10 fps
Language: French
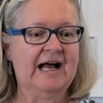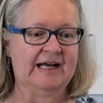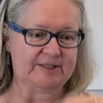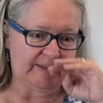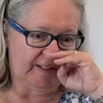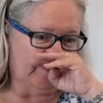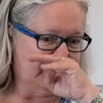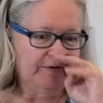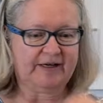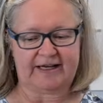Ensuite, on
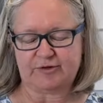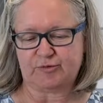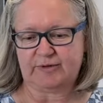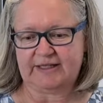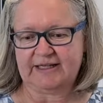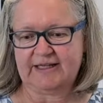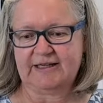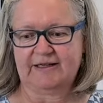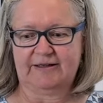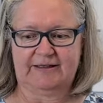veut
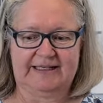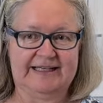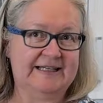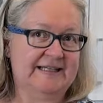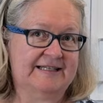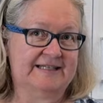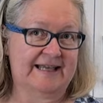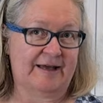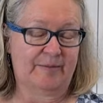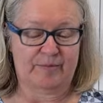rajouter les
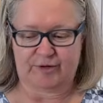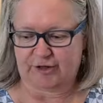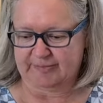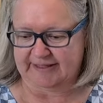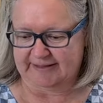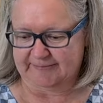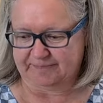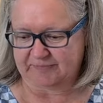herbes comme telles.